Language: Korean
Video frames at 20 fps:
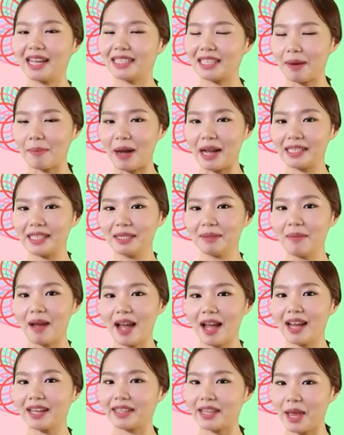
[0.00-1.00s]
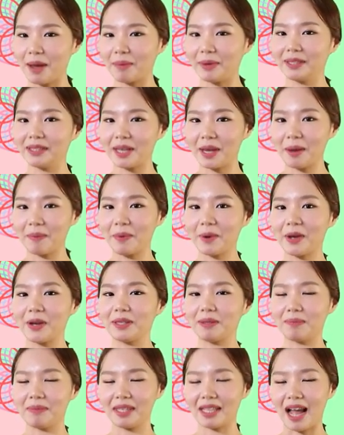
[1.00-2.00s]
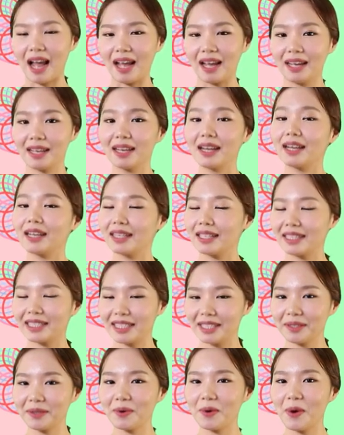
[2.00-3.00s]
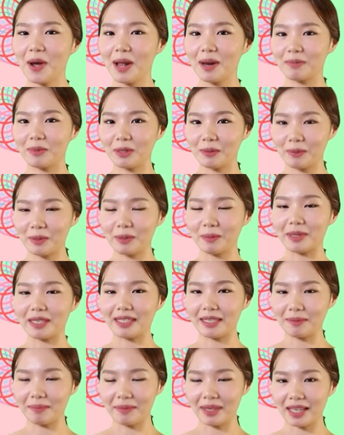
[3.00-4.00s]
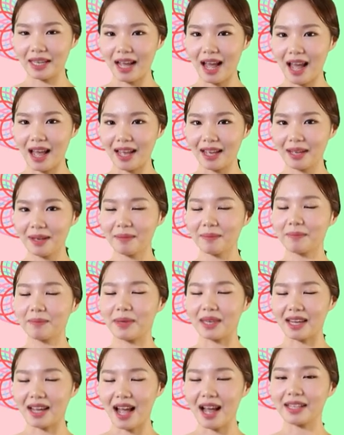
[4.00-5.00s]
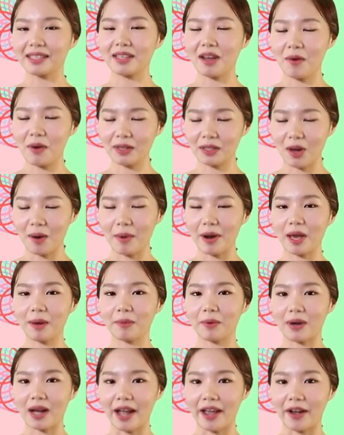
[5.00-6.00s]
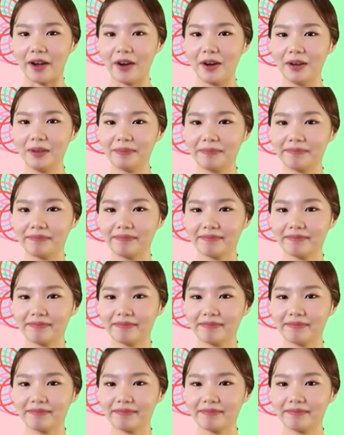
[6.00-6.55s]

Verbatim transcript: 자, 마지막 네 번째 표현입니다. 신고할 물품 있습니까? 빈칸 채워서 말해볼까요?